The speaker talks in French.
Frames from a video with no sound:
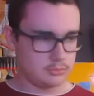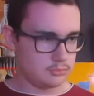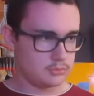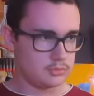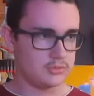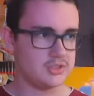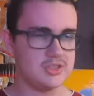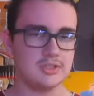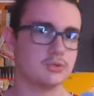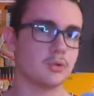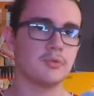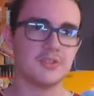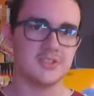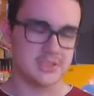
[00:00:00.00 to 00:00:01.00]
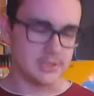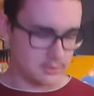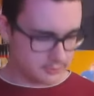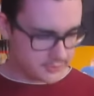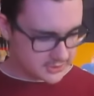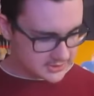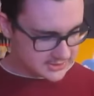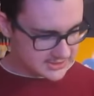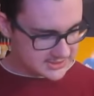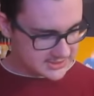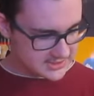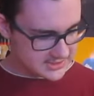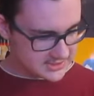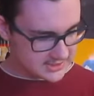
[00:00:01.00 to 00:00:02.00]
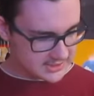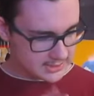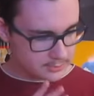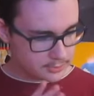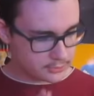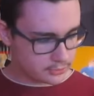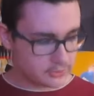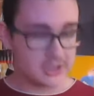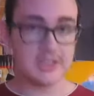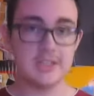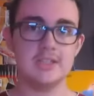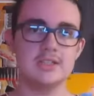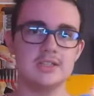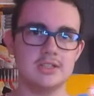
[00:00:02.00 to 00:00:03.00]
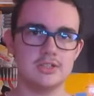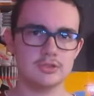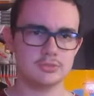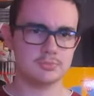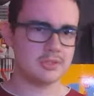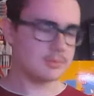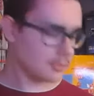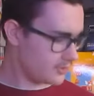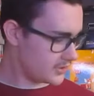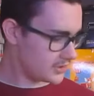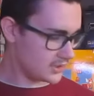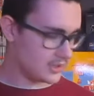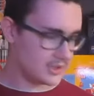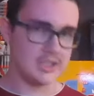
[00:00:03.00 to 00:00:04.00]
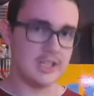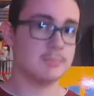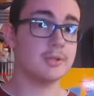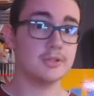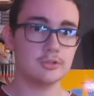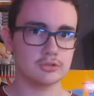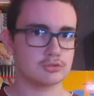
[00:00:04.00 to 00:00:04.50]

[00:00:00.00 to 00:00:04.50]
tu te dis c'est trop facile. En fait, c'est un bouton, il est, les gens se plaignent, mais en fait, il est pas dur.